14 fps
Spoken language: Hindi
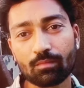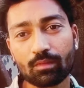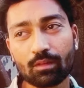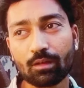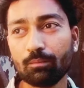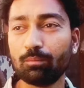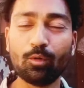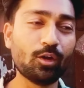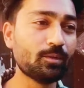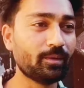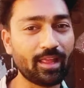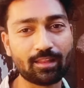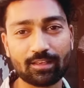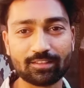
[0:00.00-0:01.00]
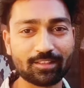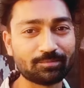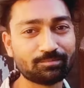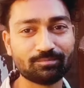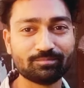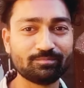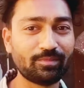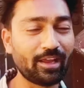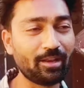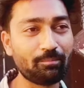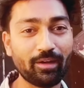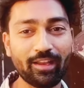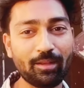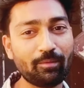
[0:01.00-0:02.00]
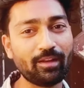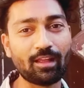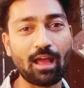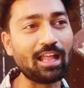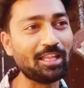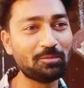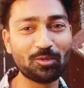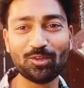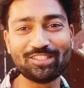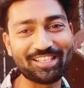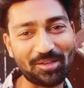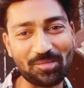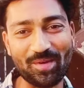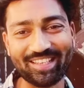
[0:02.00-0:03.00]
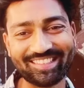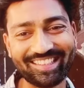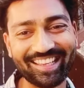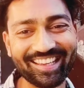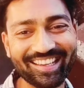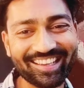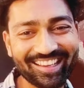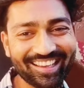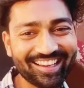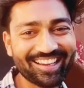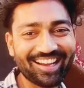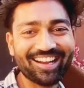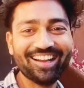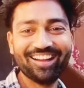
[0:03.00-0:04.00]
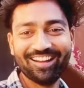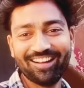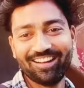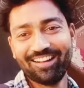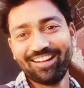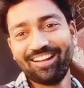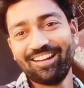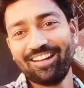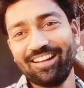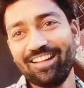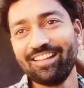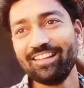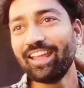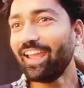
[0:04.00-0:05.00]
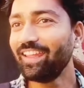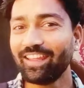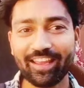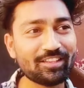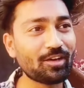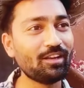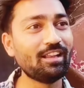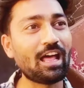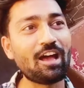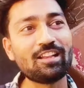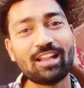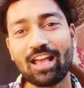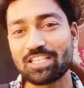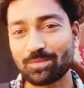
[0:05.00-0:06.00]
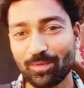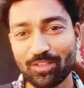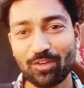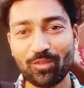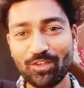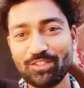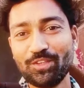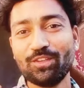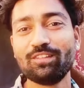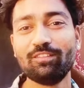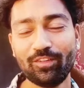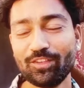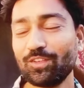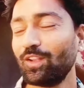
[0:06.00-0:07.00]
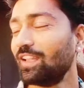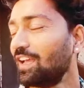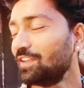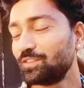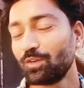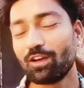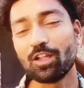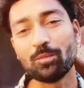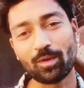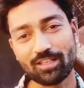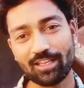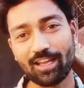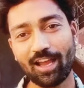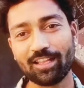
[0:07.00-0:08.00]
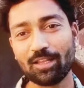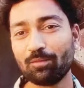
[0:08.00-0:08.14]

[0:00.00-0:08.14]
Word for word: बहुत बढ़िया था सर पहली पहली बार आदिपुर से तो भेजती है ये ये जो लास्ट में जो विजुअल था जो हनुमान जी का आया था